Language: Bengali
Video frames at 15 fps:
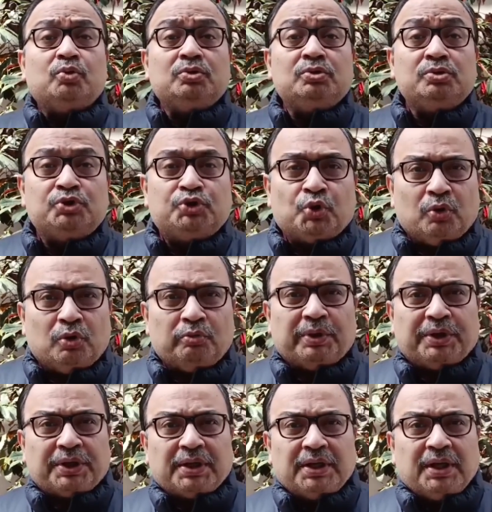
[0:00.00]
আগুন
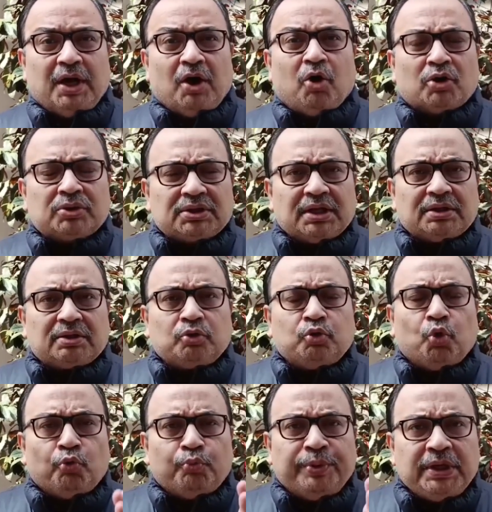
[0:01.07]
জ্বলবে
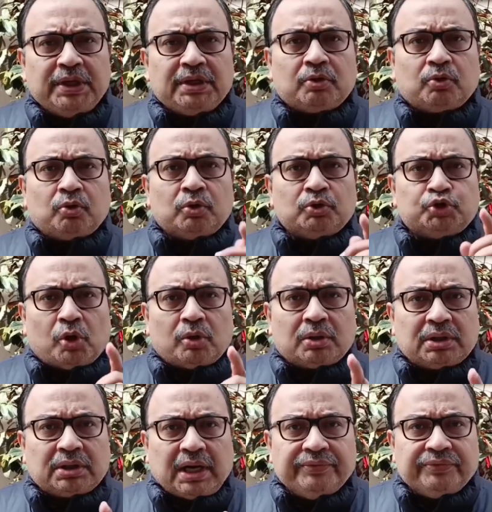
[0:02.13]
অর্থাৎ গভীর কোন
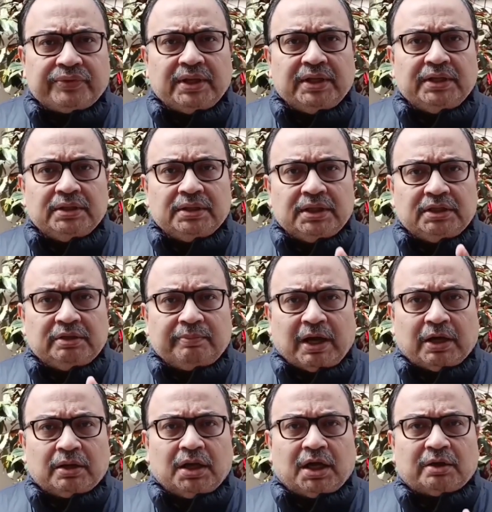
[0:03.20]
চক্রান্তের
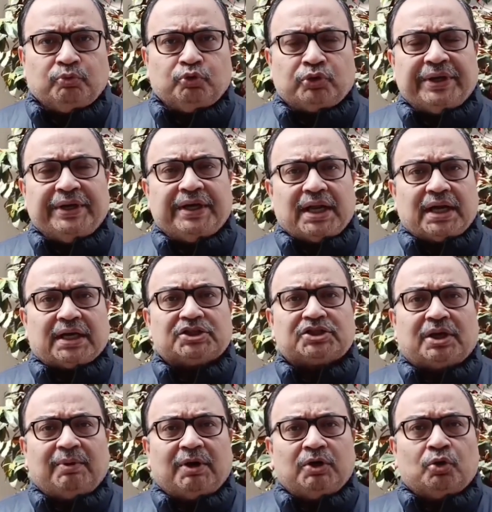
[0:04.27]
ইঙ্গিত বাংলার বুকে এর
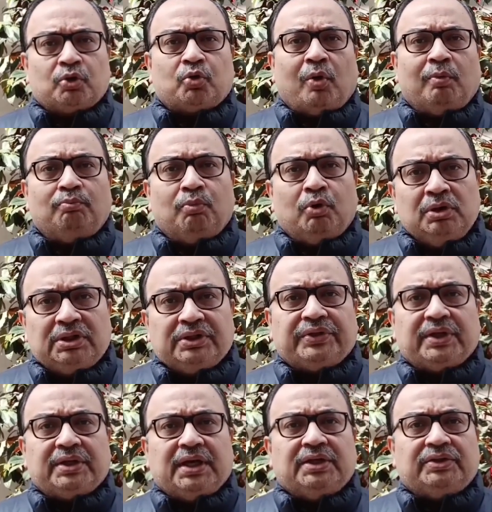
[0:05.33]
আগে সামান্য
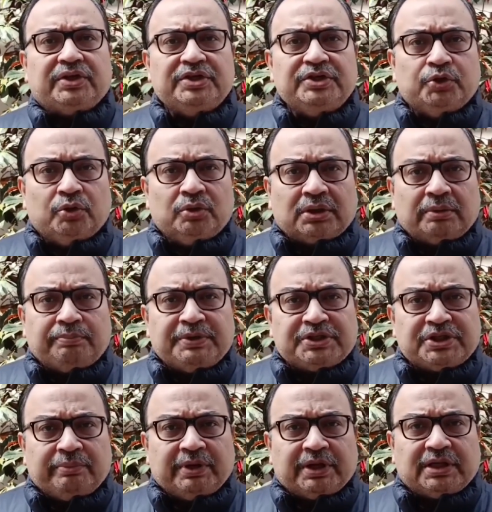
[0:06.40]
কম্বল দিতে গিয়ে
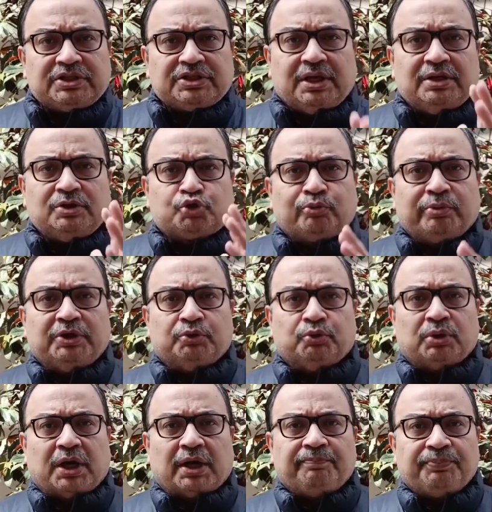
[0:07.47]
তিনজনকে পিছনে মেরেছিলেন
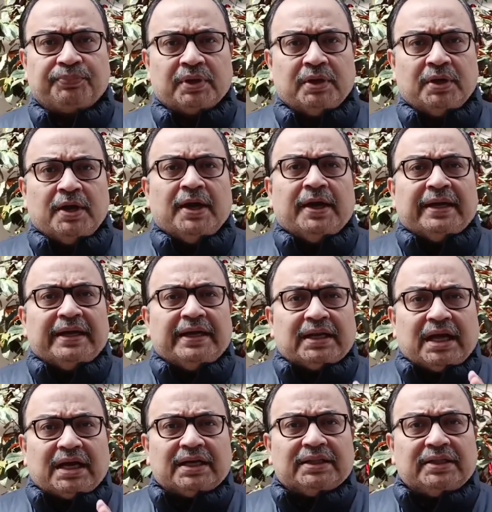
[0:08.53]
শুভেন্দুরা
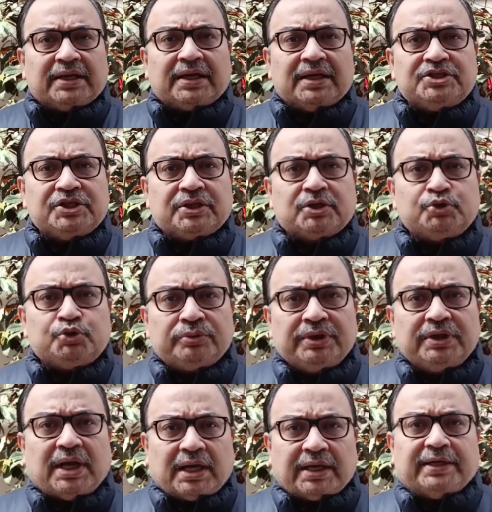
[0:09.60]
এর আগে দেখেছি
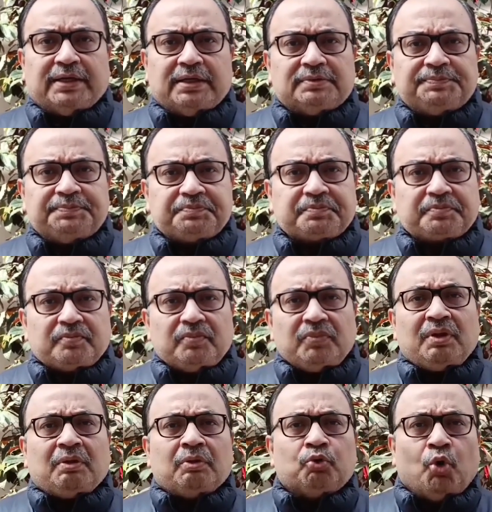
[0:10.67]
কিছুদিন আগে
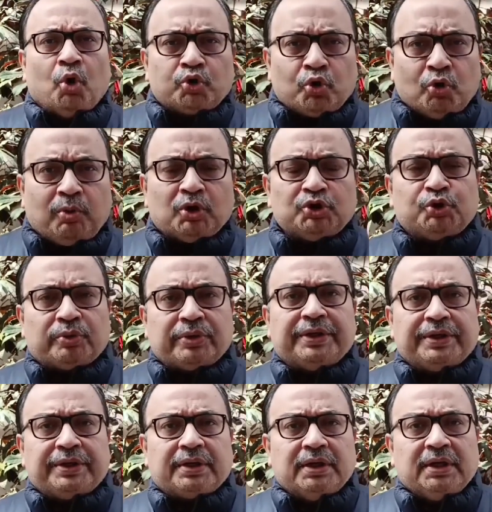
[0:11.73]
গত
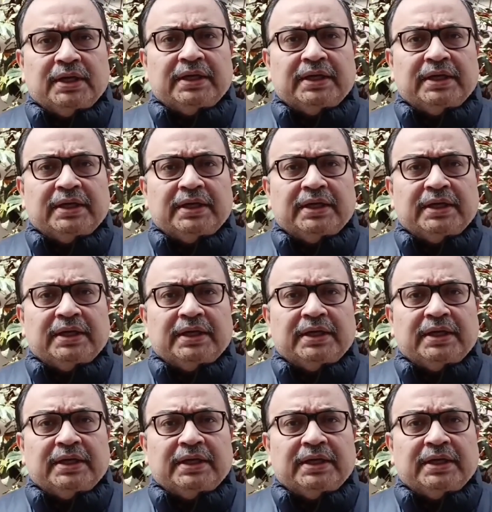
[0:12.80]
বছরে